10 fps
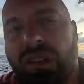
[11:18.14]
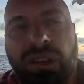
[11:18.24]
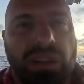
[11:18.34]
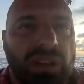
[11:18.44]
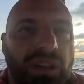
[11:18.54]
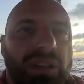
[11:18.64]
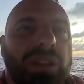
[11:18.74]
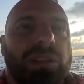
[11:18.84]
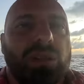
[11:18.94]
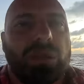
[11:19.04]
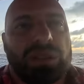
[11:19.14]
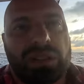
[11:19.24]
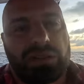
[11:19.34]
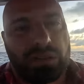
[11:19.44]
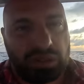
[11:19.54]
э, на
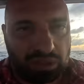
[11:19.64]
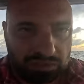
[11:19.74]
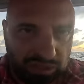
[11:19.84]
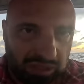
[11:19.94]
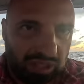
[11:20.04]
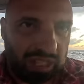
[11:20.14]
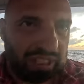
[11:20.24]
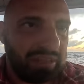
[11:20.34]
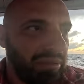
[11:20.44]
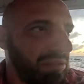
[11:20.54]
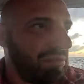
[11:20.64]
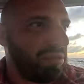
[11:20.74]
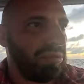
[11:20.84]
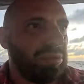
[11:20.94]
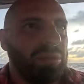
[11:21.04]
нос его там складывать,
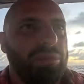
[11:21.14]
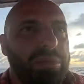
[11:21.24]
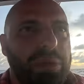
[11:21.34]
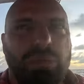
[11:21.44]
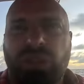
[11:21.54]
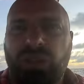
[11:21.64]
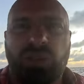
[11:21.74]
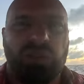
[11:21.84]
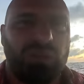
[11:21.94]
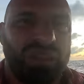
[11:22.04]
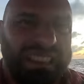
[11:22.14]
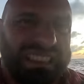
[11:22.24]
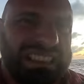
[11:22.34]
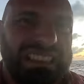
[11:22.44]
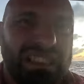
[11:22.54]
все. Ну, в общем, такое вот. Э.